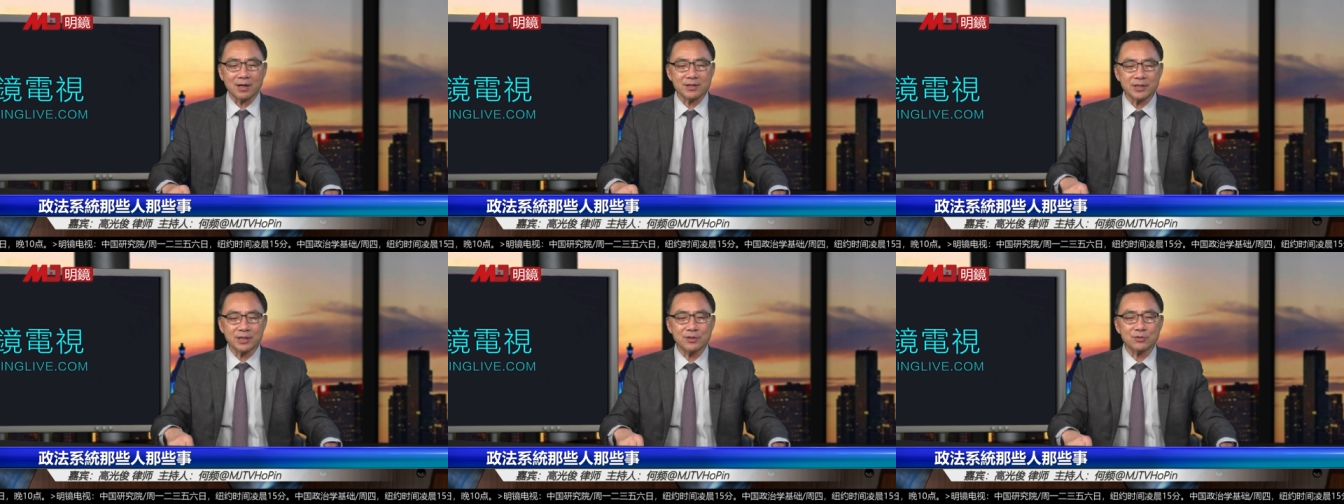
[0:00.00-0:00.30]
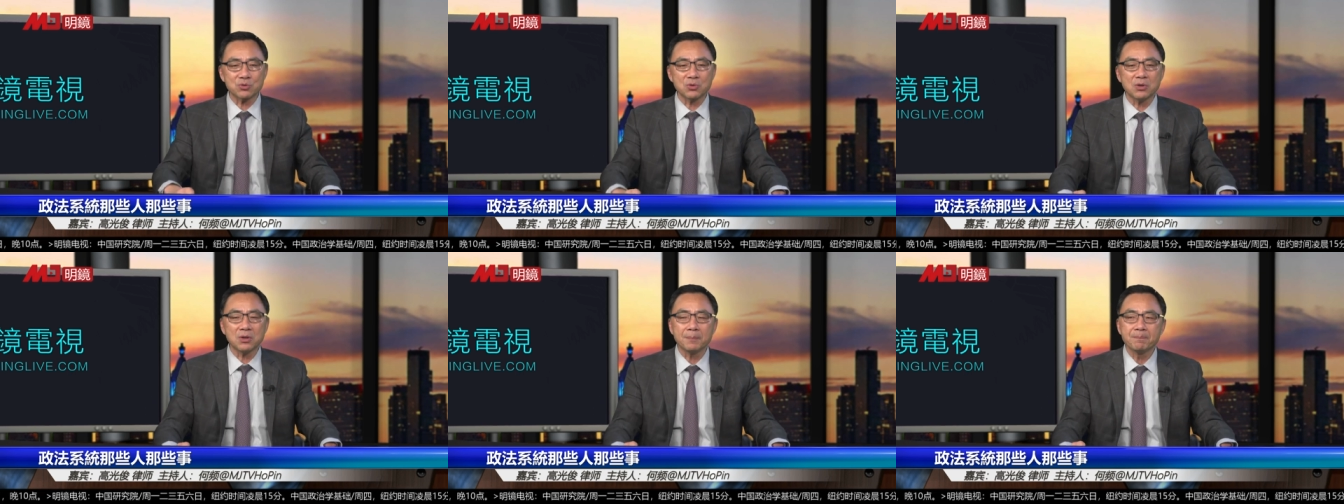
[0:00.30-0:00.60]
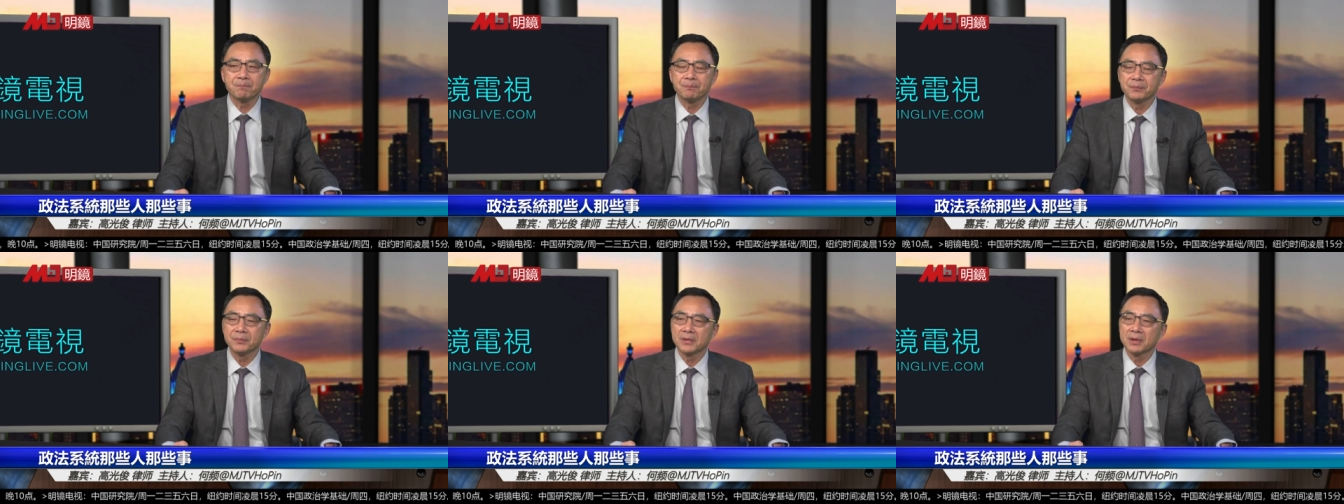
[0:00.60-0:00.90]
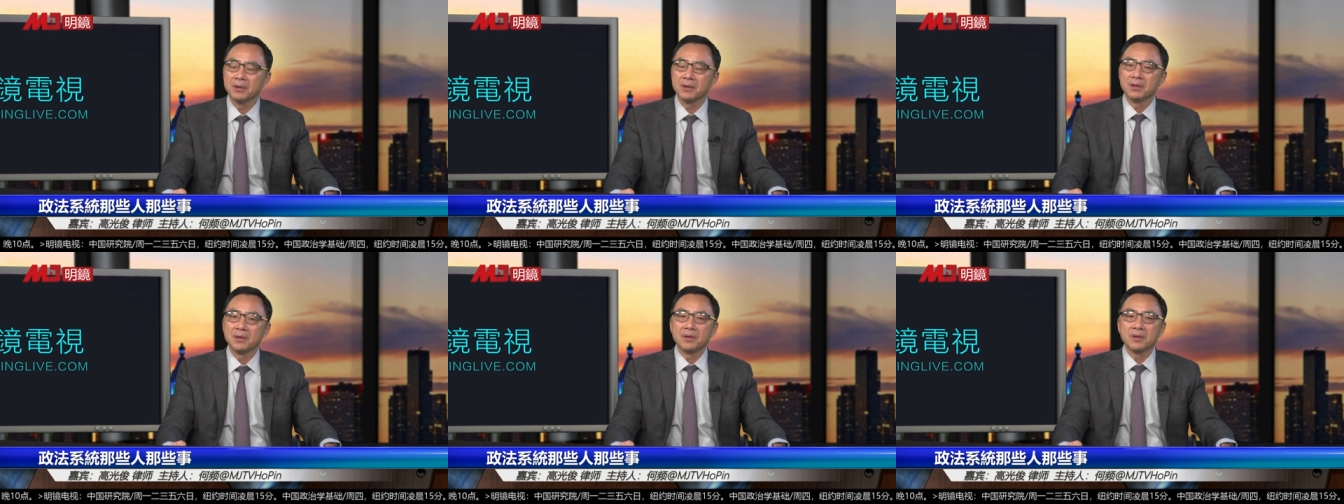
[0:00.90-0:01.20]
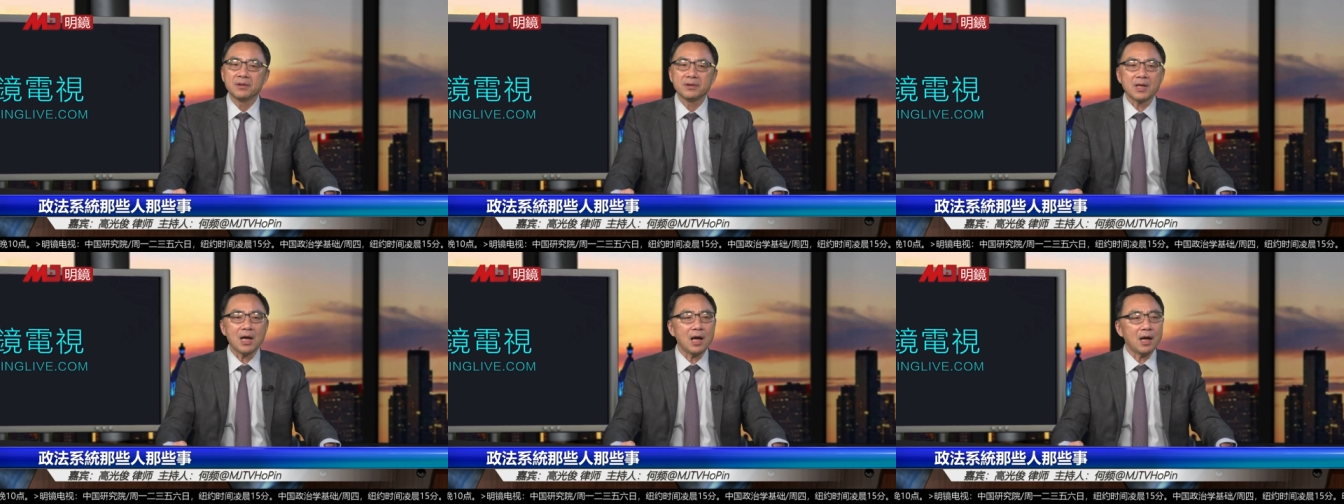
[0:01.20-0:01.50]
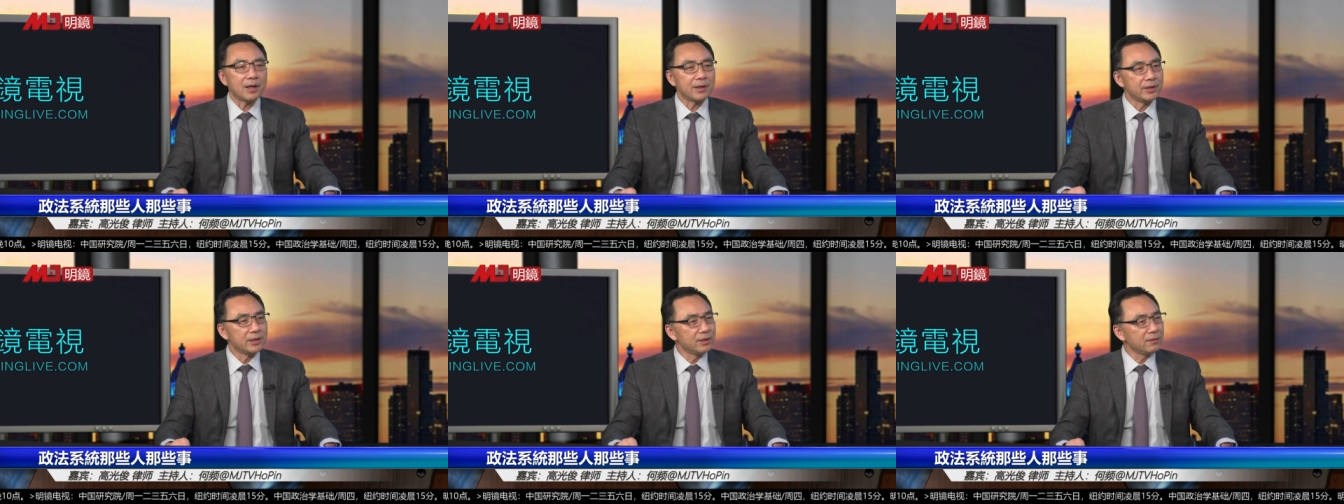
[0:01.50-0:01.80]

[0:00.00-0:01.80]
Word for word: 这个说，那因